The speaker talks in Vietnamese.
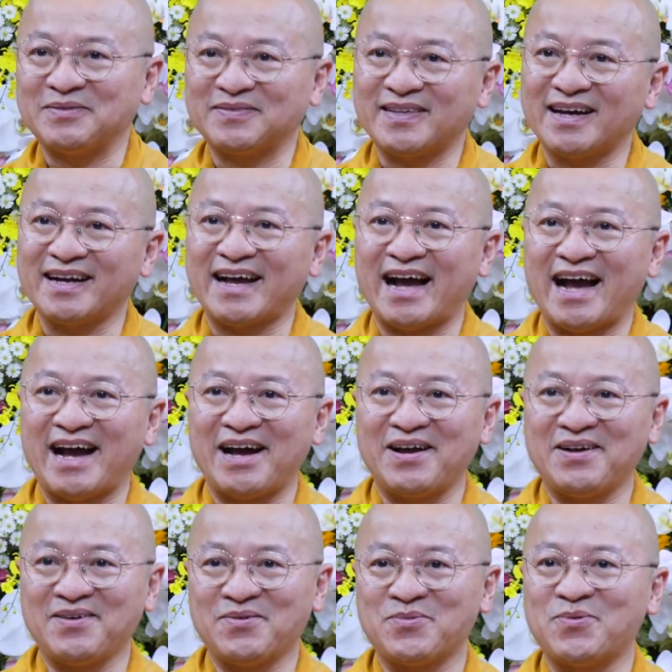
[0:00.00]
tất
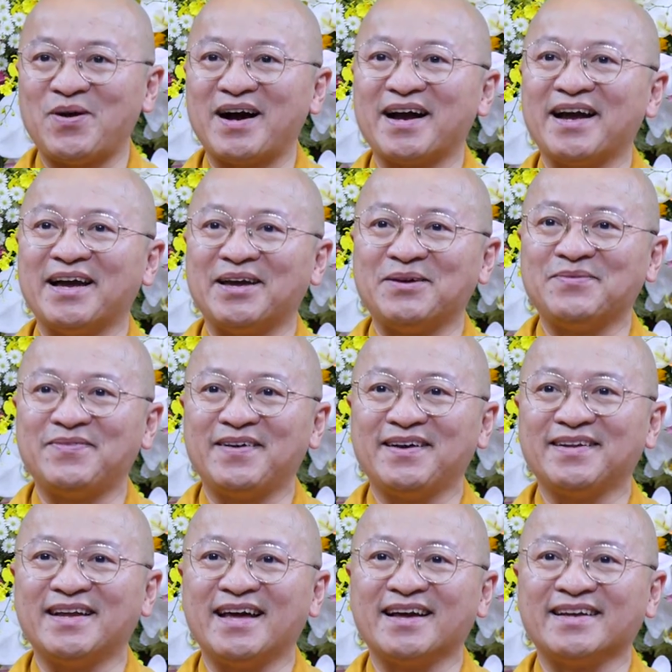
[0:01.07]
cả quan hệ với
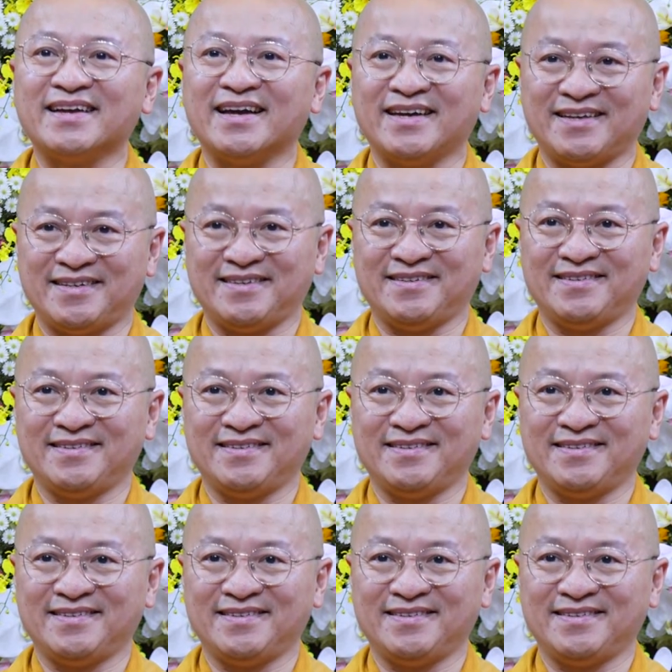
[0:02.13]
đề nghị